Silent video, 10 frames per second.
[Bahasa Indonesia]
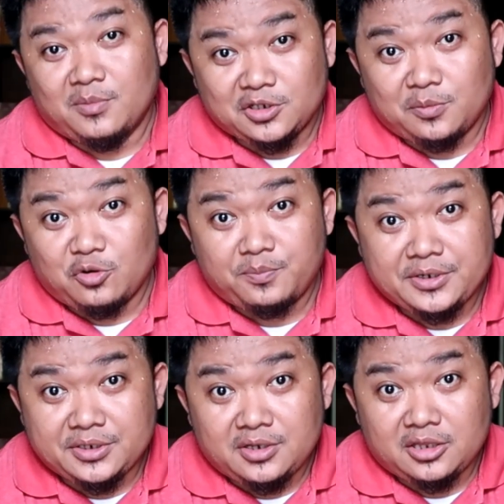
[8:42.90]
meskipun
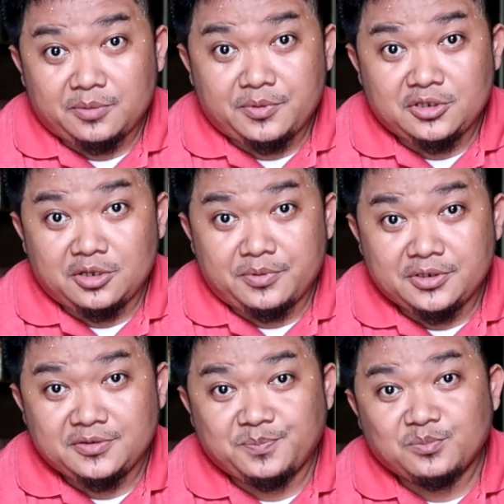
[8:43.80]
pedesnya
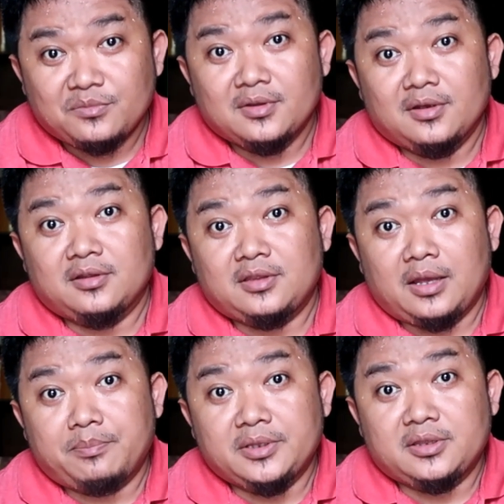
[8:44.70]
tipis-tipis
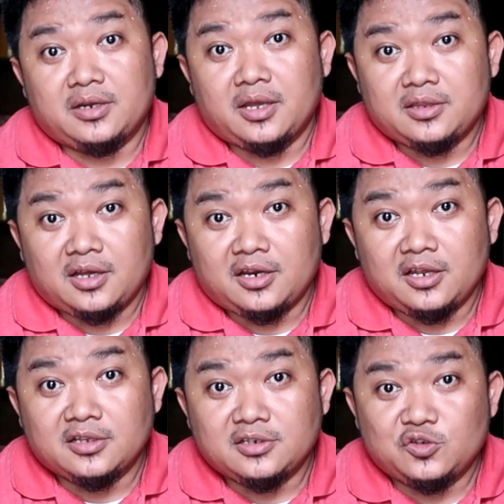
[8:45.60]
tapi ternyata
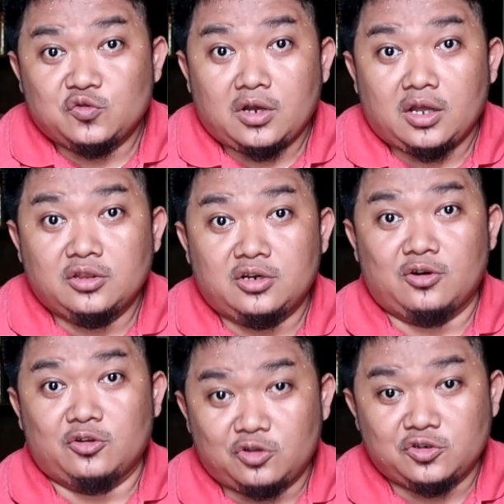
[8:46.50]
keringat saya juga
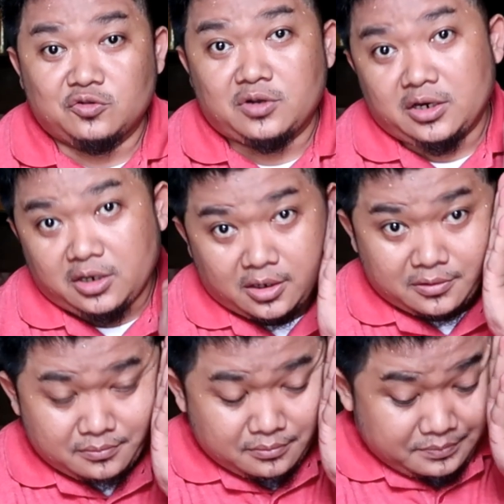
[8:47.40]
derotos juga nih rek
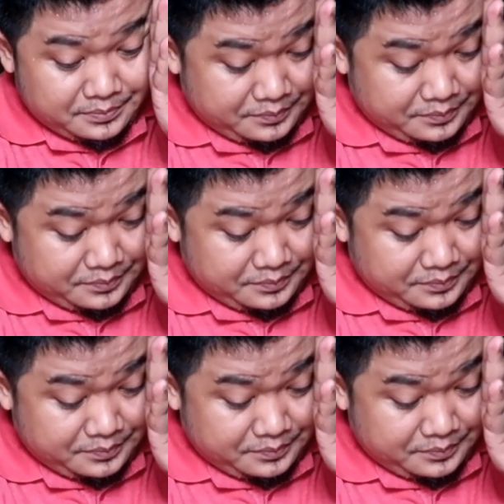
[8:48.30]
hmm.